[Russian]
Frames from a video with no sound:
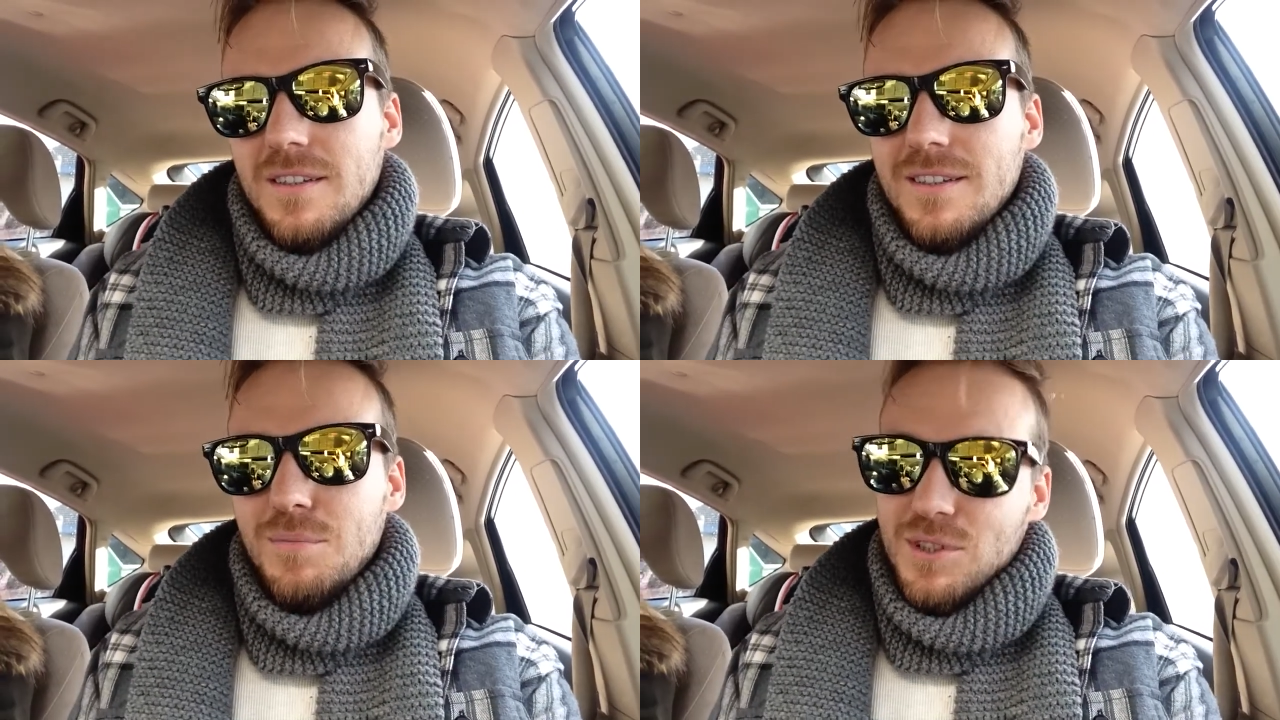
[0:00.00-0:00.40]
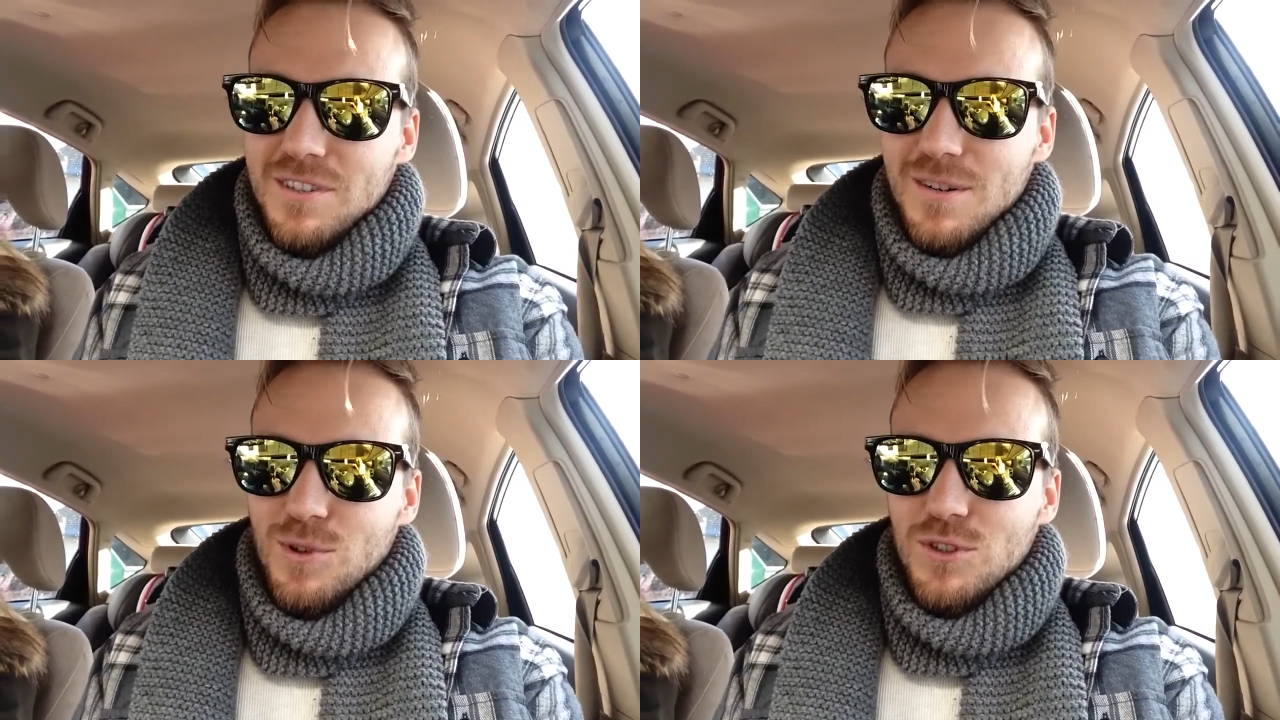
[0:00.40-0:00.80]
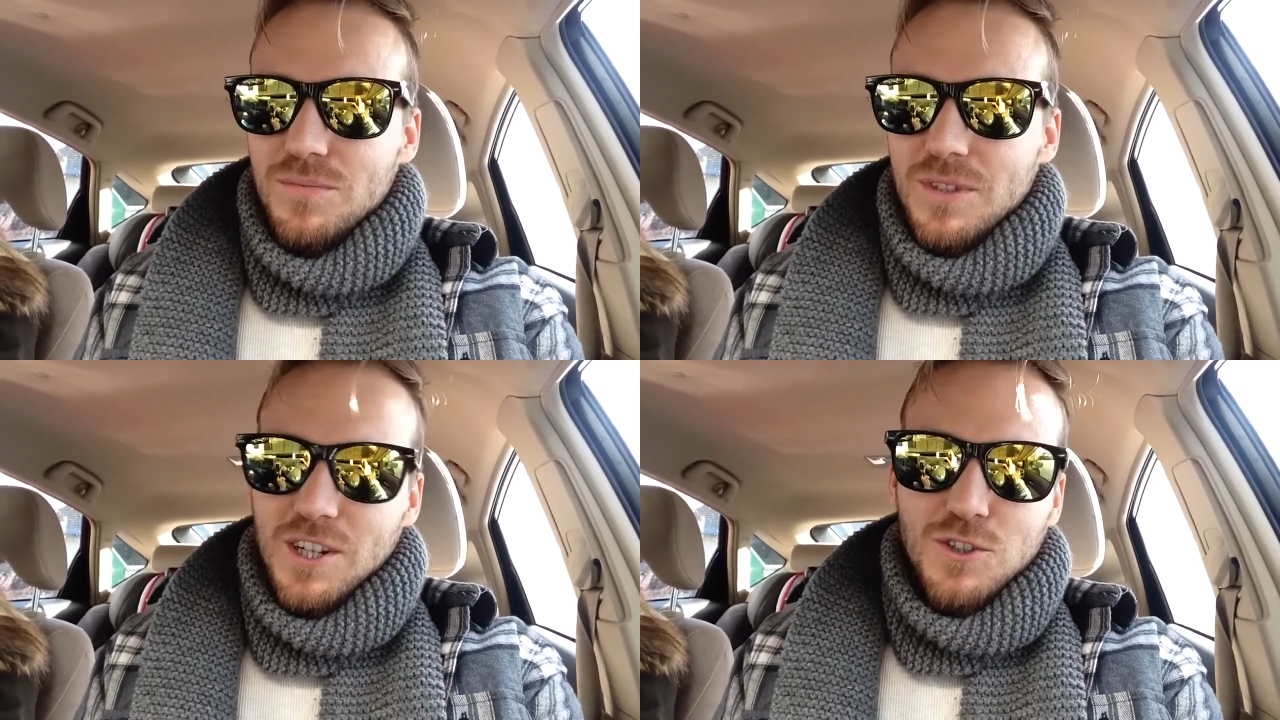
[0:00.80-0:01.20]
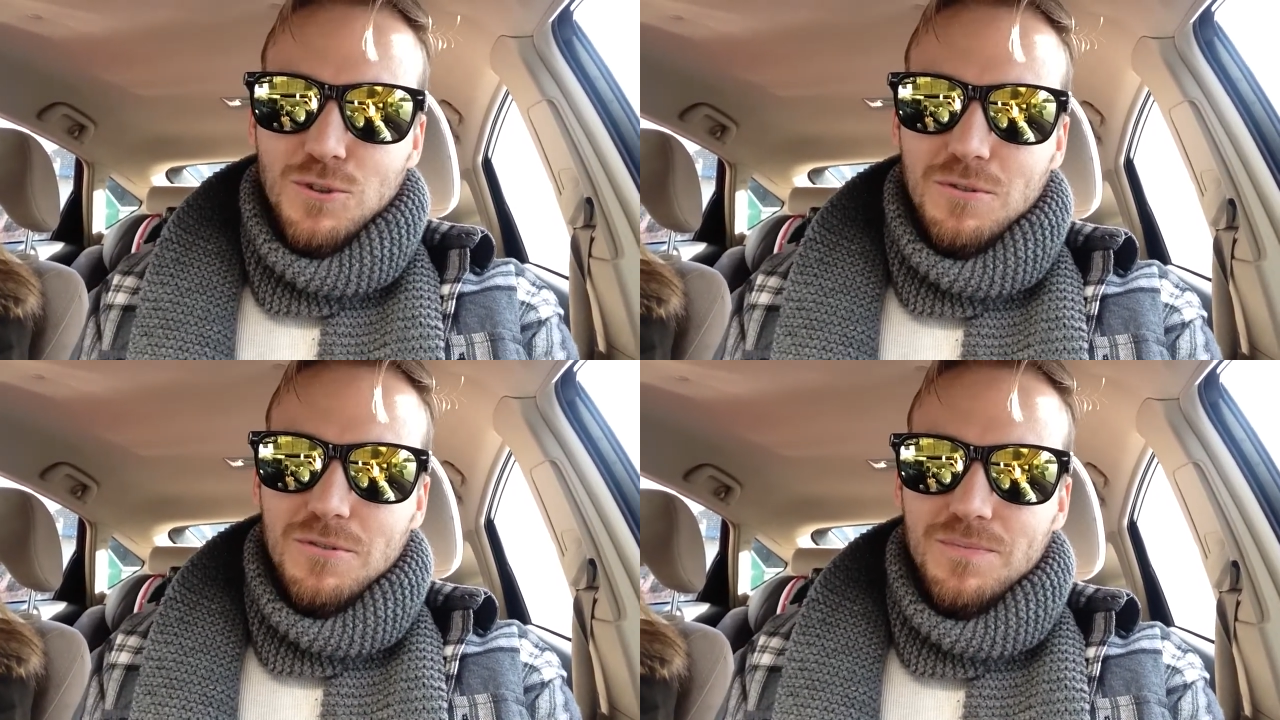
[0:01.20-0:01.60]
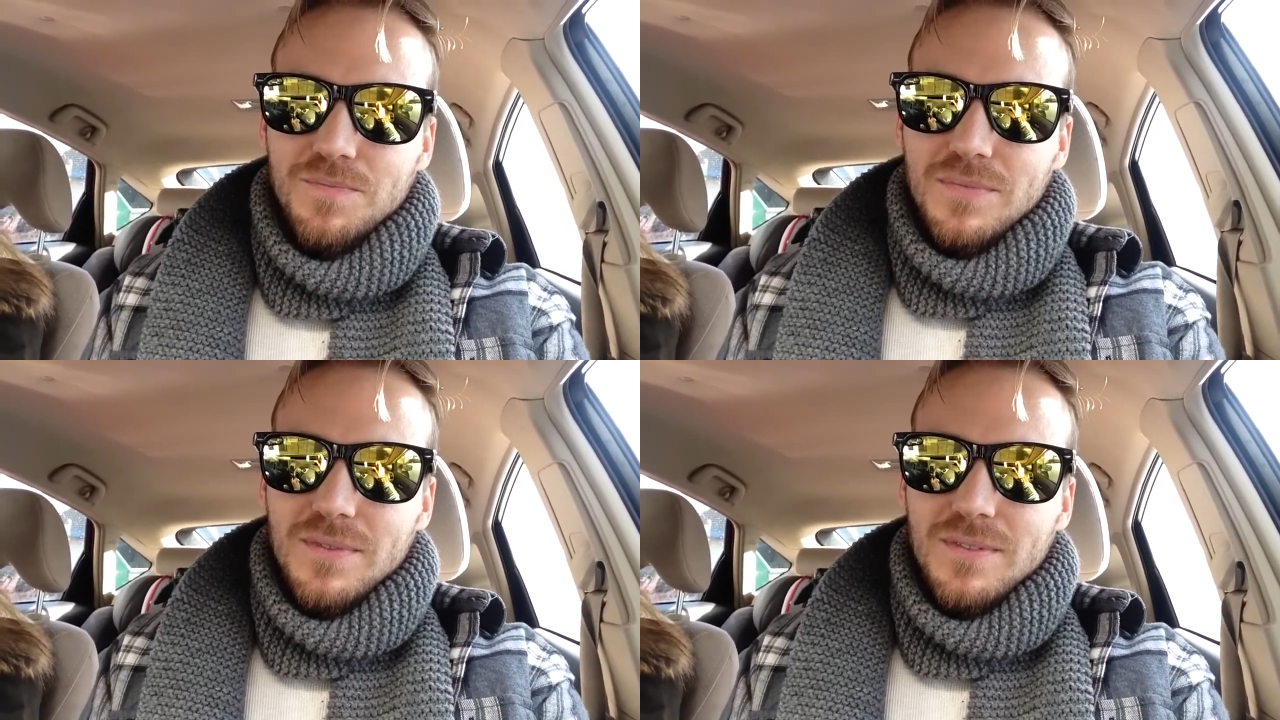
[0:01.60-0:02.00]
и бизнес работает. Так что
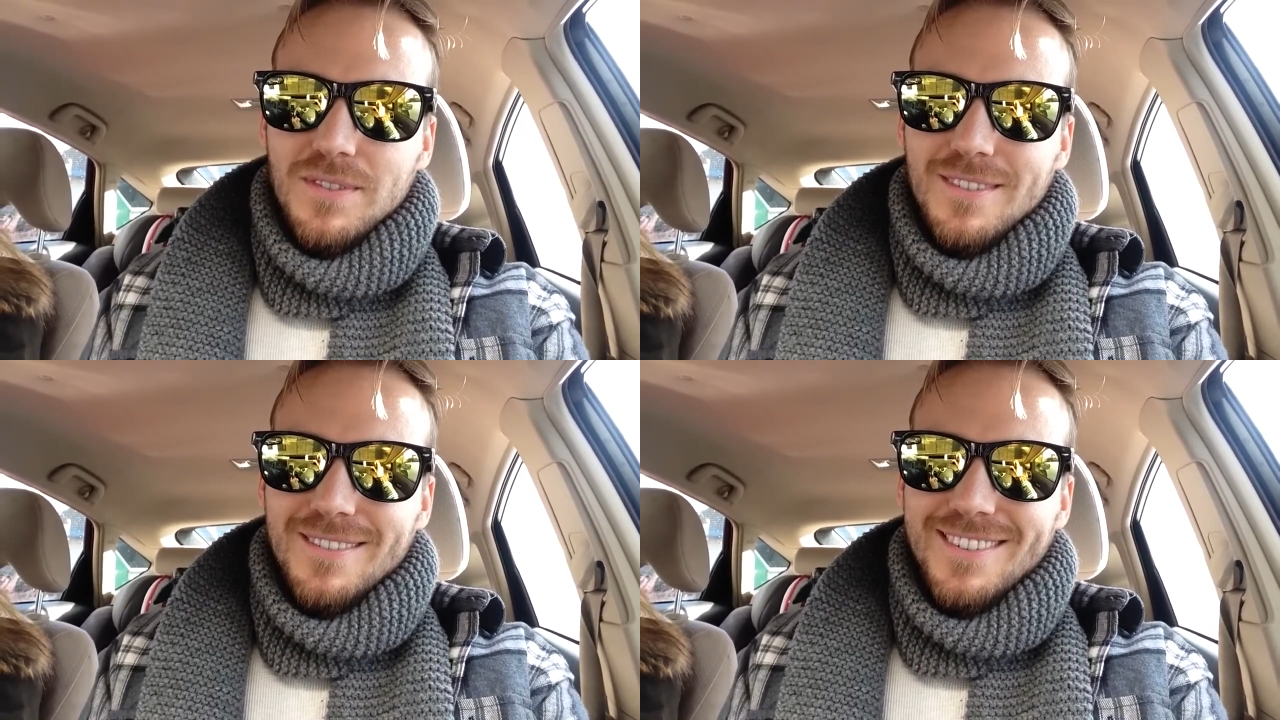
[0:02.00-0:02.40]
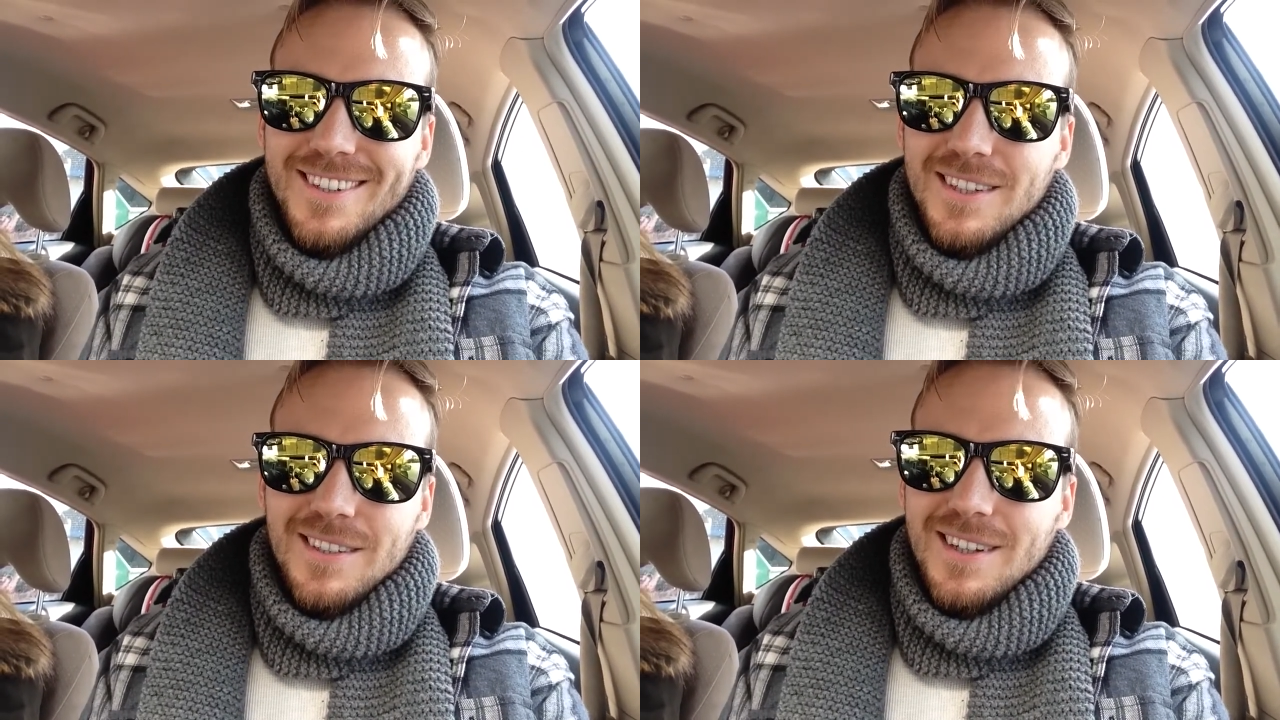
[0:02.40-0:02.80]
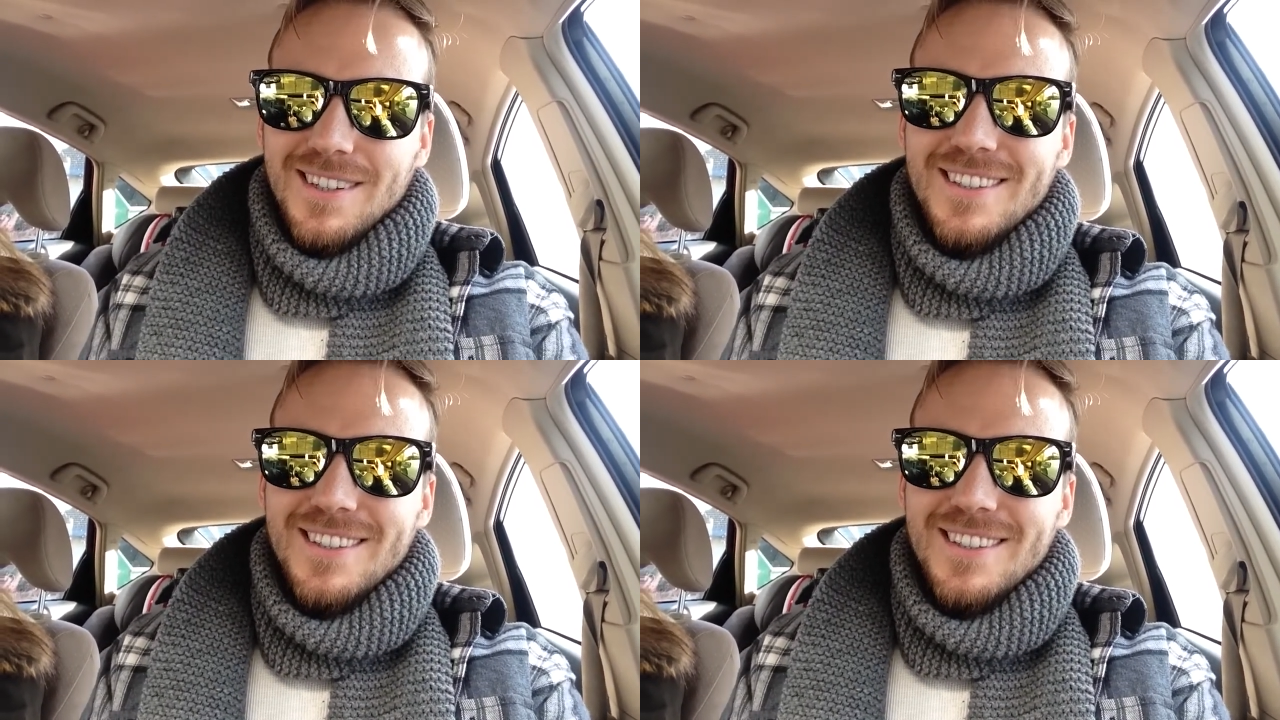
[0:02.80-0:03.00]
это